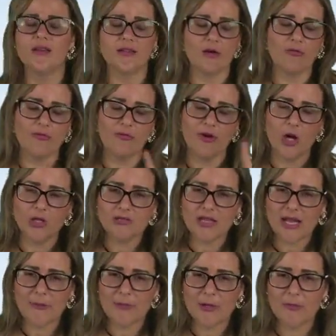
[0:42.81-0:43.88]
Então
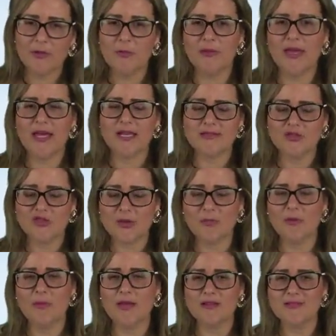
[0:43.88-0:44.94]
volta lá para a primeira, assiste
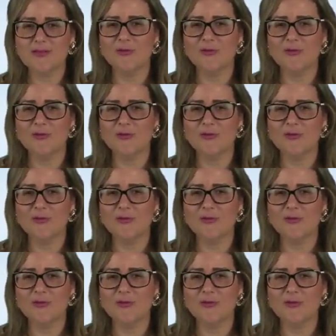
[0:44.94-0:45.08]
a primeira,